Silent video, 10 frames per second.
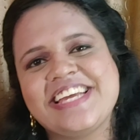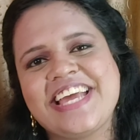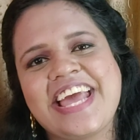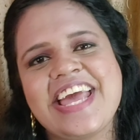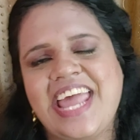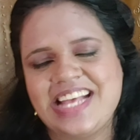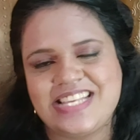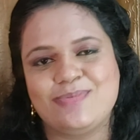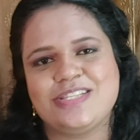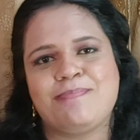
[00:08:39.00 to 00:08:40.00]
रखिए
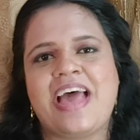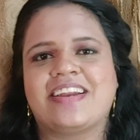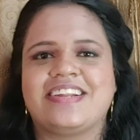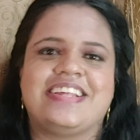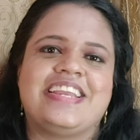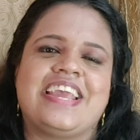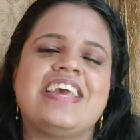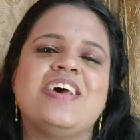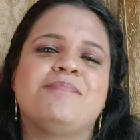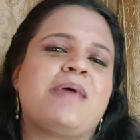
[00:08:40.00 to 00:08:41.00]
ऐसे ही मुझसे प्यार करते
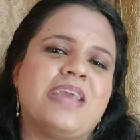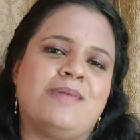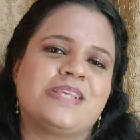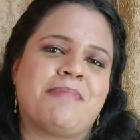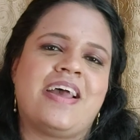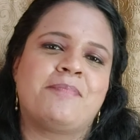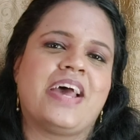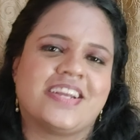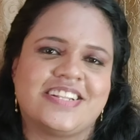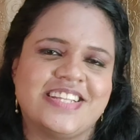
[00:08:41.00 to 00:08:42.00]
रहिए मैं भी आपसे
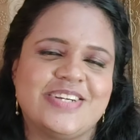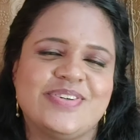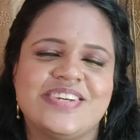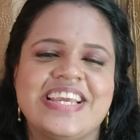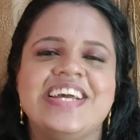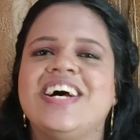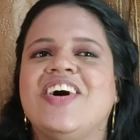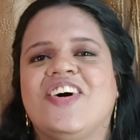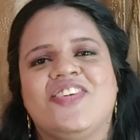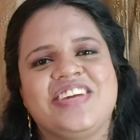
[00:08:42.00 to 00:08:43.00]
प्यार करती रहूँगी
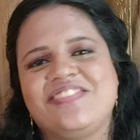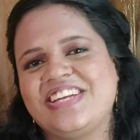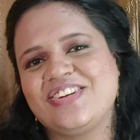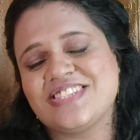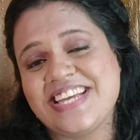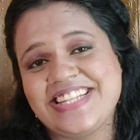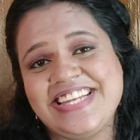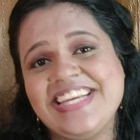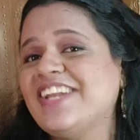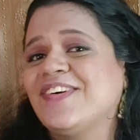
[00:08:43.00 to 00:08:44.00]
और मेरी वीडियोस
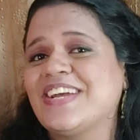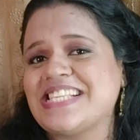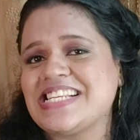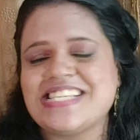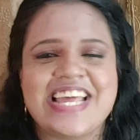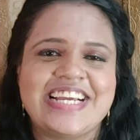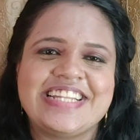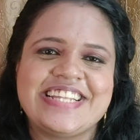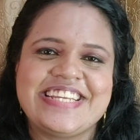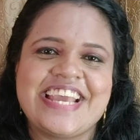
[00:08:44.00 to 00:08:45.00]
देखते रहिए लोगों के साथ शेयर
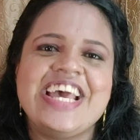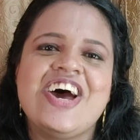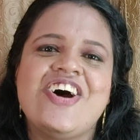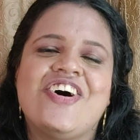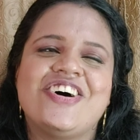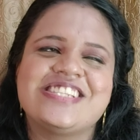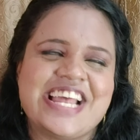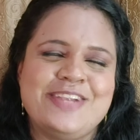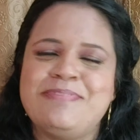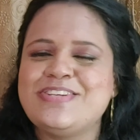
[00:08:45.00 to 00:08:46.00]
करते रहिए और
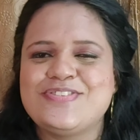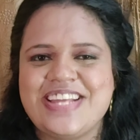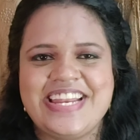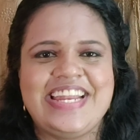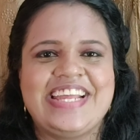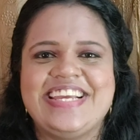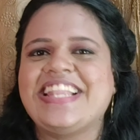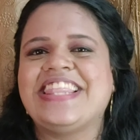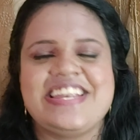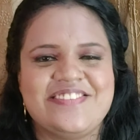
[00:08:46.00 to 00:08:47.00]
चैनल पे जुड़े रहने के
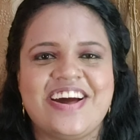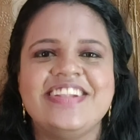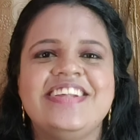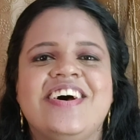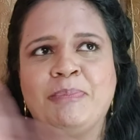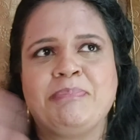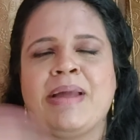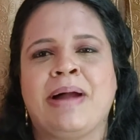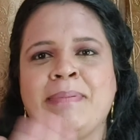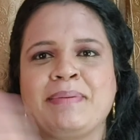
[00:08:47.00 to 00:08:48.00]
लिए धन्यवाद और
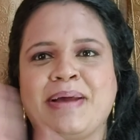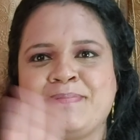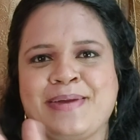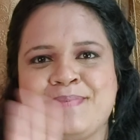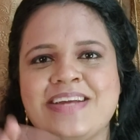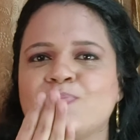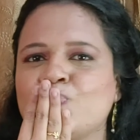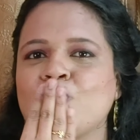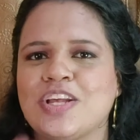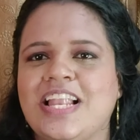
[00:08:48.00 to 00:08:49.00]
बाय बाय बाय बाय बाय
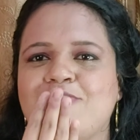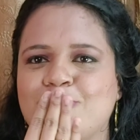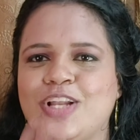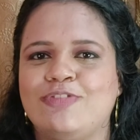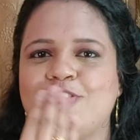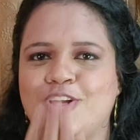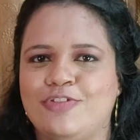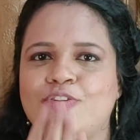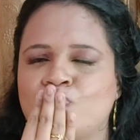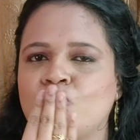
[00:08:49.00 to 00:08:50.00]
बाय लव यू लव यू
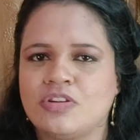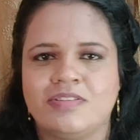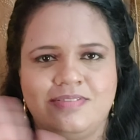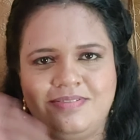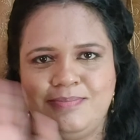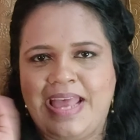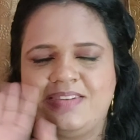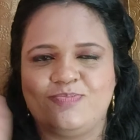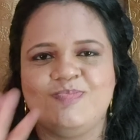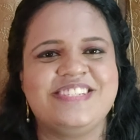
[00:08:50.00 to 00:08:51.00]
लव यू
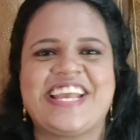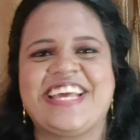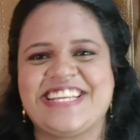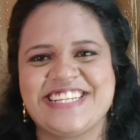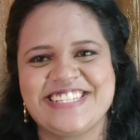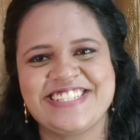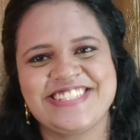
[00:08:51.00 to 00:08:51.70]
बाय टेक केयर